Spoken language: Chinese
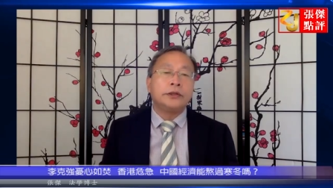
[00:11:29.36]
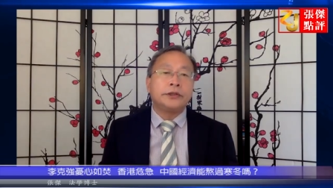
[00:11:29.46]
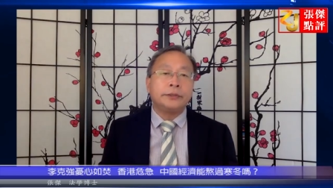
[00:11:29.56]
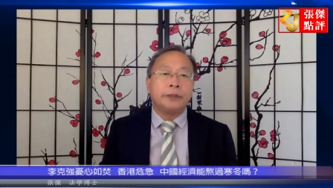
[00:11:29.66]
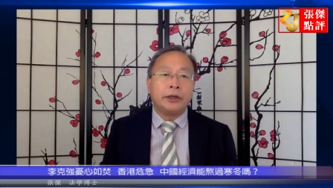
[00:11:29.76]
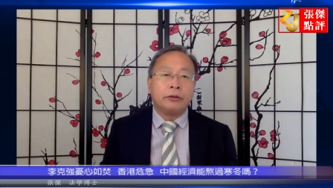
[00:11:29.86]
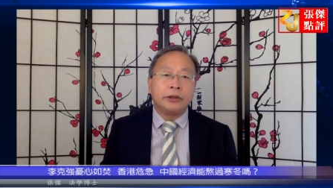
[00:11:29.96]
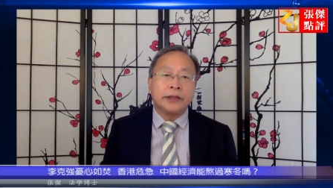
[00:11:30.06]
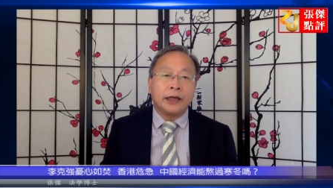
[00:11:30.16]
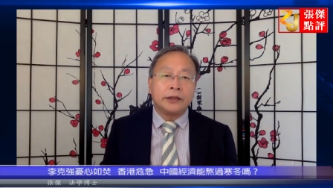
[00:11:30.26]
是美
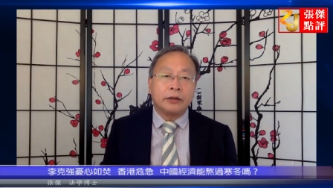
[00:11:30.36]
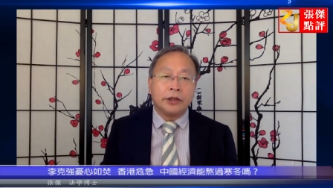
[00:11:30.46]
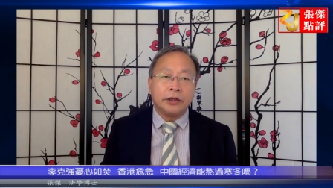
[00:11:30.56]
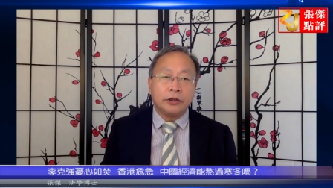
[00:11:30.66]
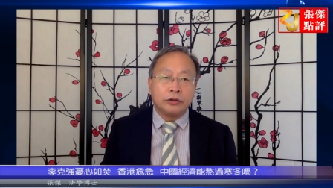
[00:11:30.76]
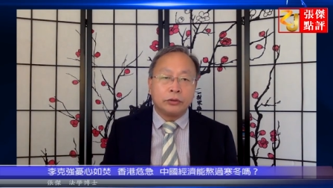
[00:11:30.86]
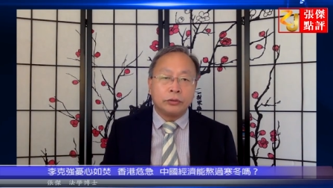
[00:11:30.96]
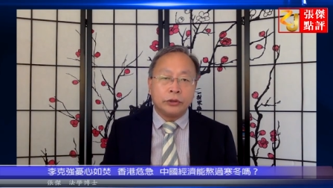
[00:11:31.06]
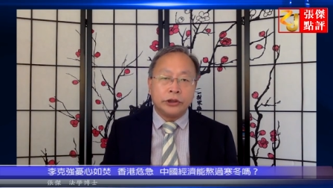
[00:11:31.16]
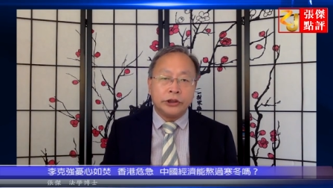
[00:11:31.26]
国再造了一个
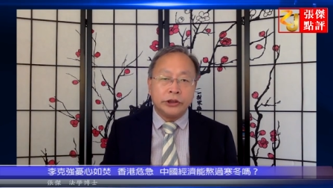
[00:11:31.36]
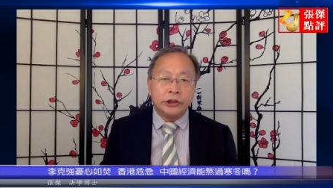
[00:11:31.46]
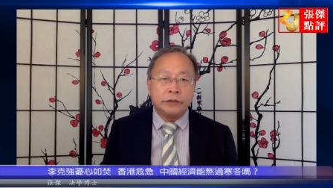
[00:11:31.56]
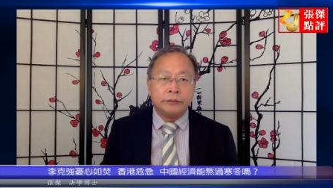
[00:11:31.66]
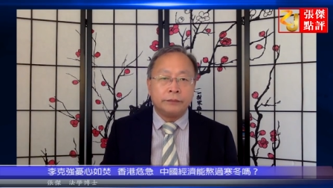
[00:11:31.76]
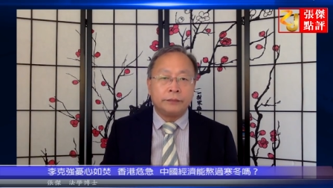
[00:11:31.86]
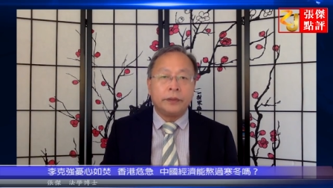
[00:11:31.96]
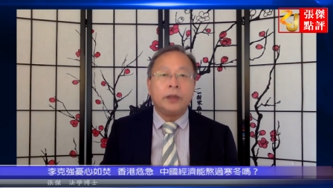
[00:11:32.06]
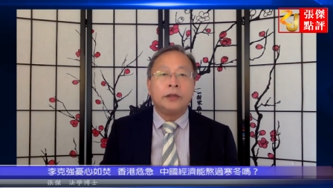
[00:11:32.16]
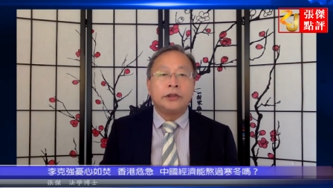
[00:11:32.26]
中国经
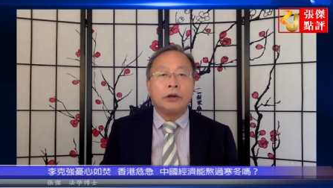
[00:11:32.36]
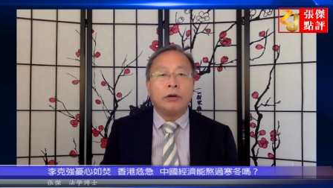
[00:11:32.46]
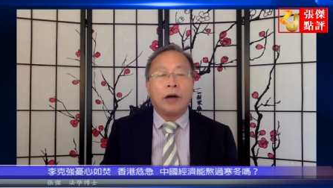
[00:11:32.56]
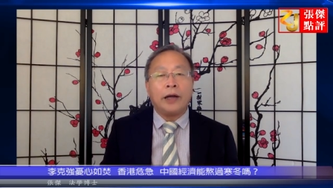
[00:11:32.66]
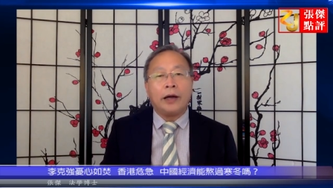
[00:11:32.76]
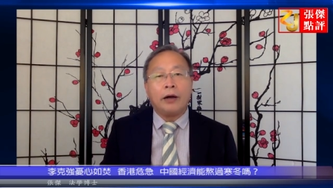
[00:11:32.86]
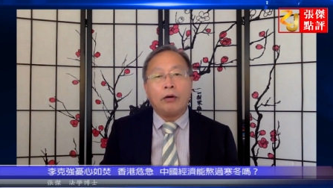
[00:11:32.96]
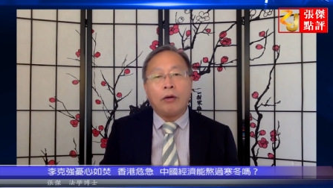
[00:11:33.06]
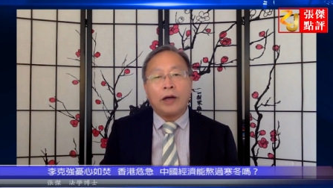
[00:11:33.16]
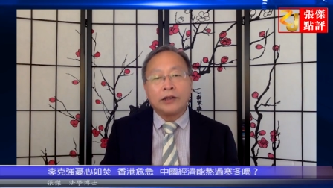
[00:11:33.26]
济。”这话呀，
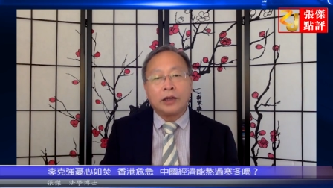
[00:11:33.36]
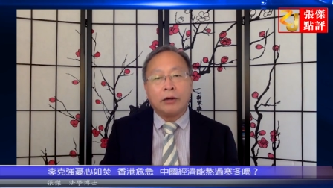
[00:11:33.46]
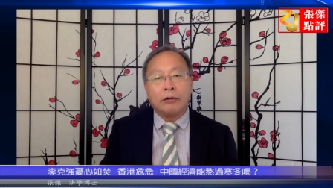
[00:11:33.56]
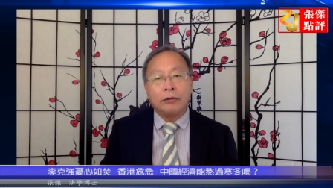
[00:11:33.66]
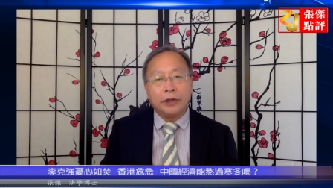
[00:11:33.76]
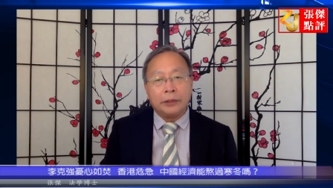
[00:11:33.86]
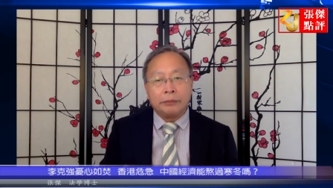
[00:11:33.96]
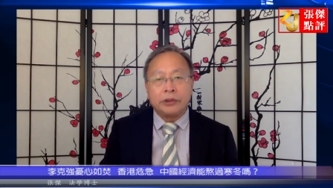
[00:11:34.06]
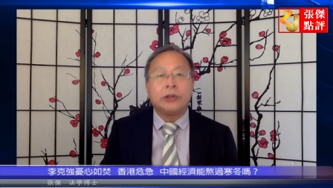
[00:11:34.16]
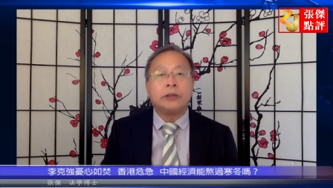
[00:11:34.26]
话糙理
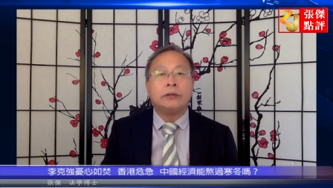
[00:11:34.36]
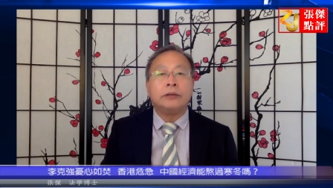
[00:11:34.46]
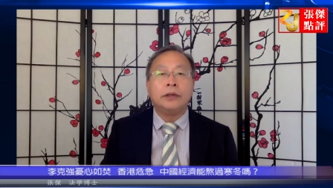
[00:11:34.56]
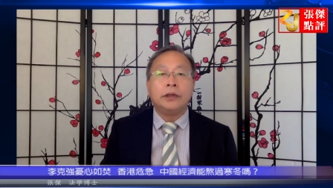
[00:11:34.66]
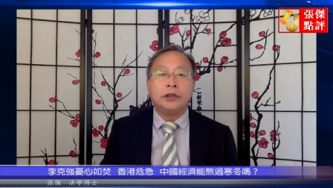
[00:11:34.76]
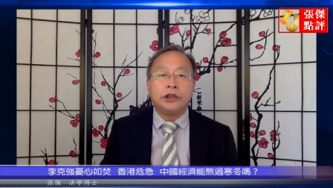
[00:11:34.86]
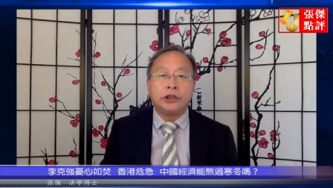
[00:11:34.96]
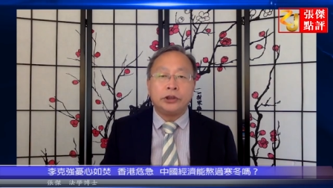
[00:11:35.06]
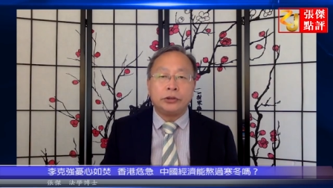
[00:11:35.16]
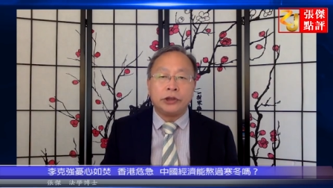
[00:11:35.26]
不糙。
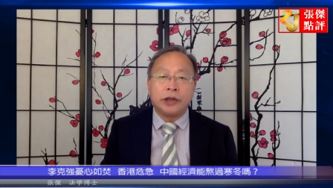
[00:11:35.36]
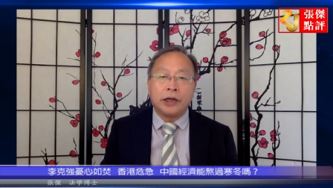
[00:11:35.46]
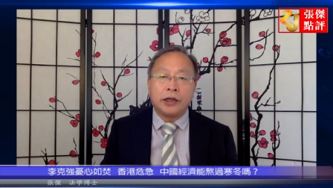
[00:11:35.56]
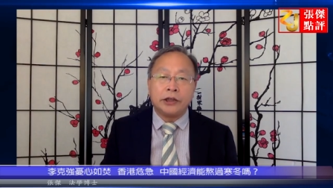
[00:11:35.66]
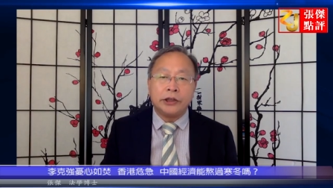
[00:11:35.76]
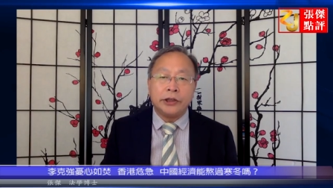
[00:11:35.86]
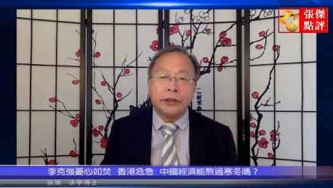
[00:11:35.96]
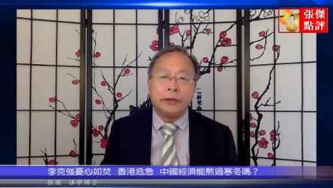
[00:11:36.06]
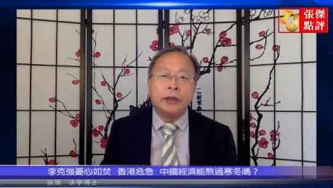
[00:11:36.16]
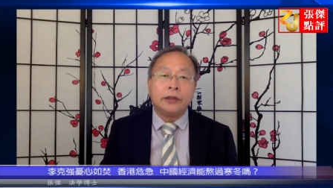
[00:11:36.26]
经济学家何清
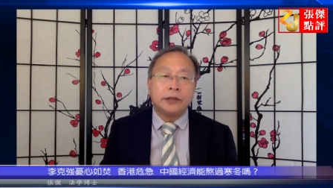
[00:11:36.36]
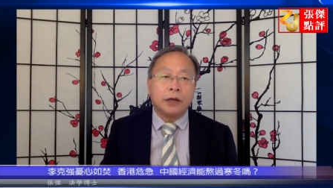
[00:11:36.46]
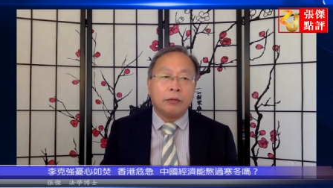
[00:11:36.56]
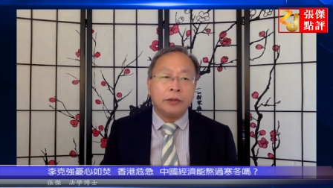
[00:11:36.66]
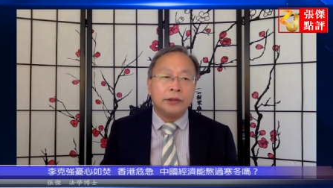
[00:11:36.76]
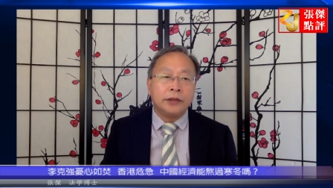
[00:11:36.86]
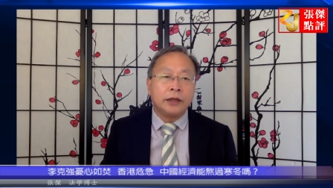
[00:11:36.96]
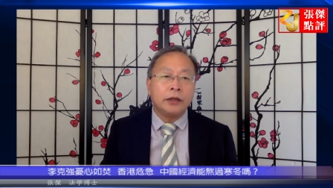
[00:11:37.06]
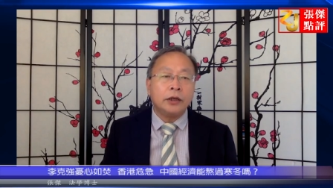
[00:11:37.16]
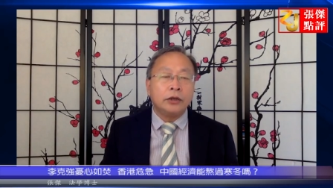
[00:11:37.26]
莲在文
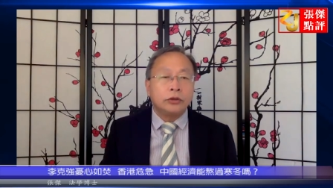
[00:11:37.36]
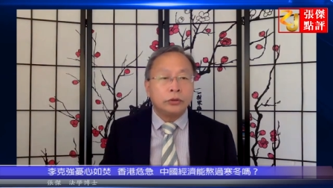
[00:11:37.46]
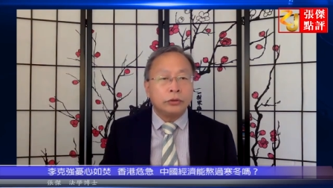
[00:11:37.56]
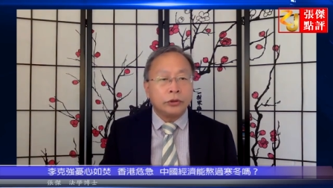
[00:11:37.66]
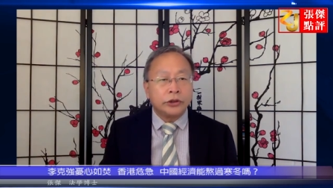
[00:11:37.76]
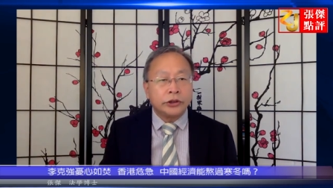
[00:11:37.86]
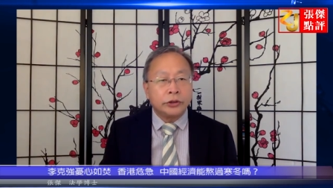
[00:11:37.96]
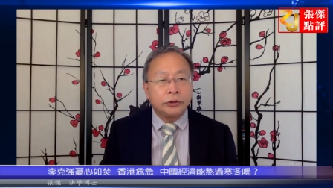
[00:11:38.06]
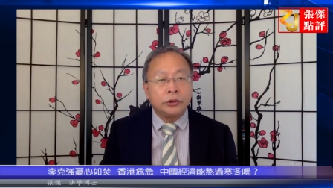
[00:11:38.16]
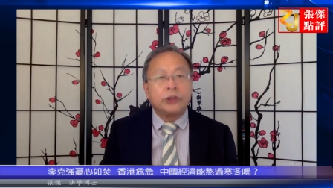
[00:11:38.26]
章《中国
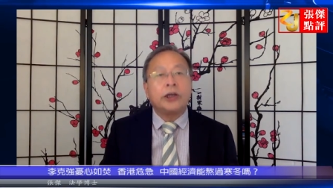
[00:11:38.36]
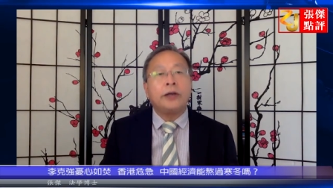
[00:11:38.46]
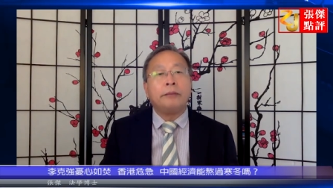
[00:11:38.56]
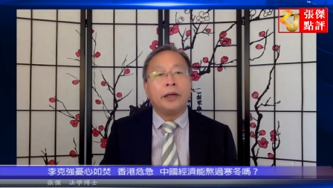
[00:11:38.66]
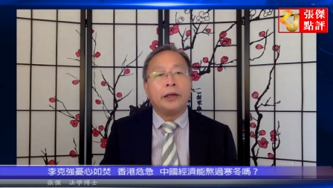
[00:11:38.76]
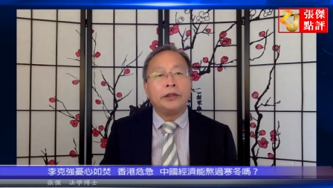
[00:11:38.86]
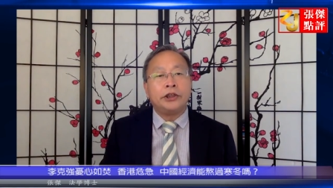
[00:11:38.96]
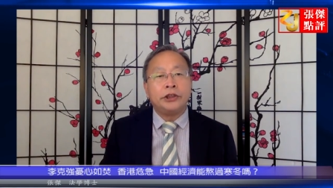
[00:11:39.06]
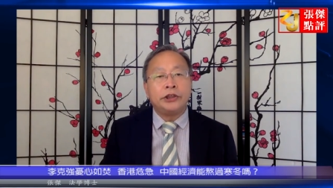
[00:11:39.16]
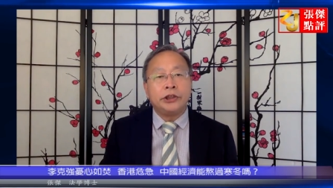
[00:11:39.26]
失去对美
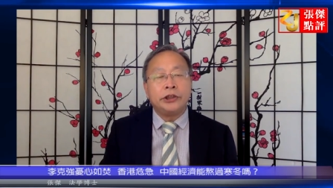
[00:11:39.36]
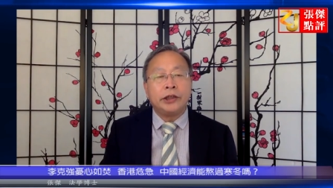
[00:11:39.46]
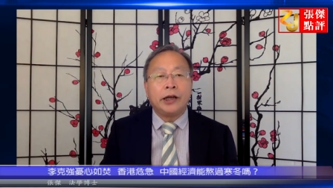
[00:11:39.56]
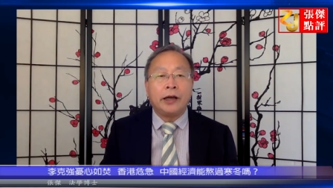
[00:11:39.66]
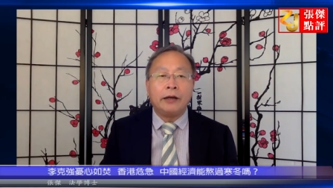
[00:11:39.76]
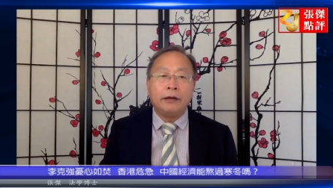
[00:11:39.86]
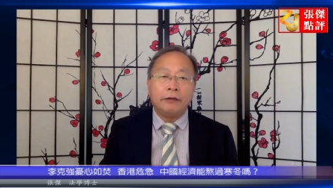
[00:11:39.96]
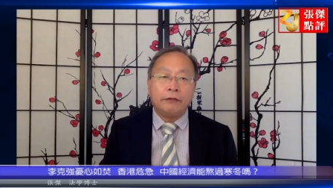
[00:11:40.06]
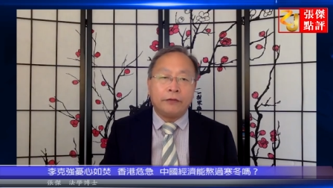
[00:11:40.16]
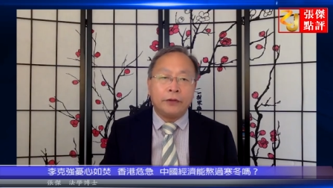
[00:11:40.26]
经济依赖，
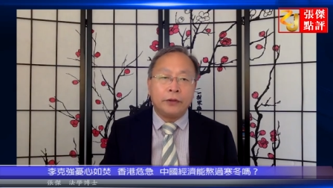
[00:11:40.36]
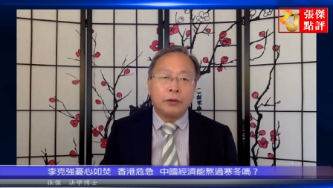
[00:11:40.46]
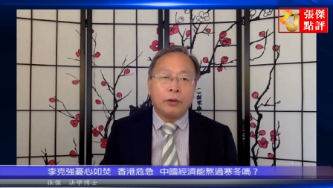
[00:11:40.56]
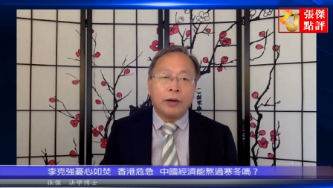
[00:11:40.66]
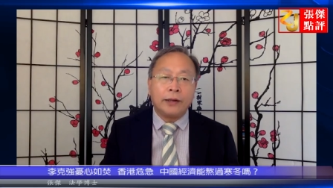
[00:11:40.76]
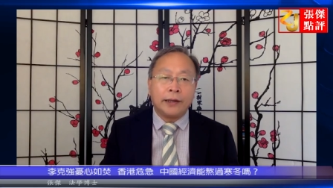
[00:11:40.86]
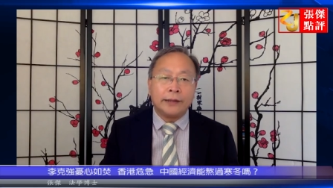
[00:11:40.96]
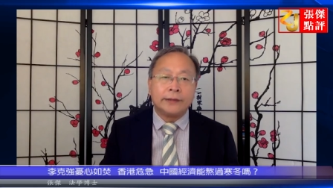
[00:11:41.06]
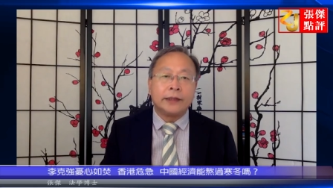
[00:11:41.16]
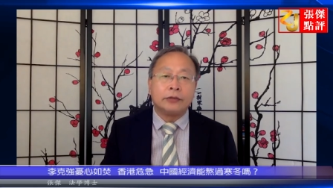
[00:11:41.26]
风光
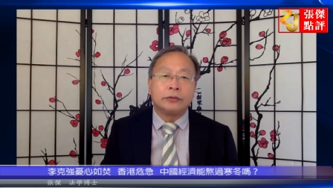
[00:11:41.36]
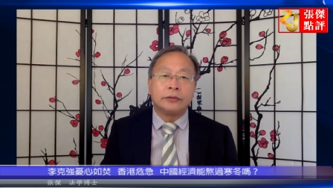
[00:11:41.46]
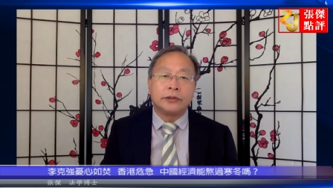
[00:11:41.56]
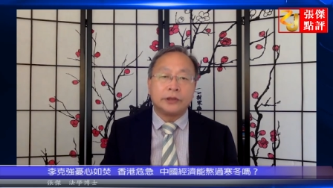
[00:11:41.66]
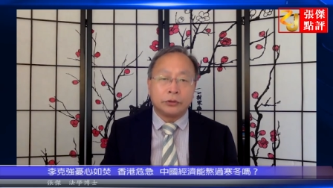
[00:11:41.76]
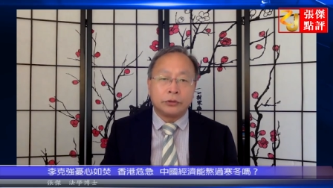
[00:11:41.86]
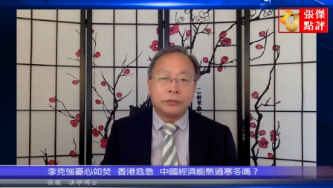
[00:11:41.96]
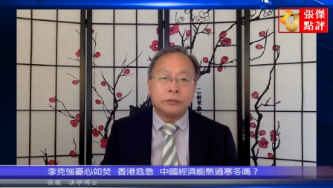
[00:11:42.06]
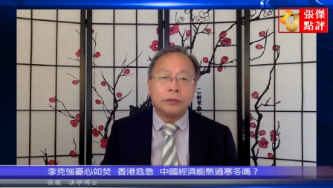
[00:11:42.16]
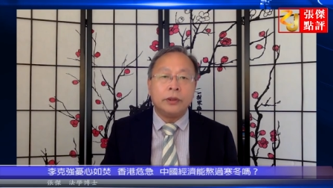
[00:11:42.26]
难再》中指出，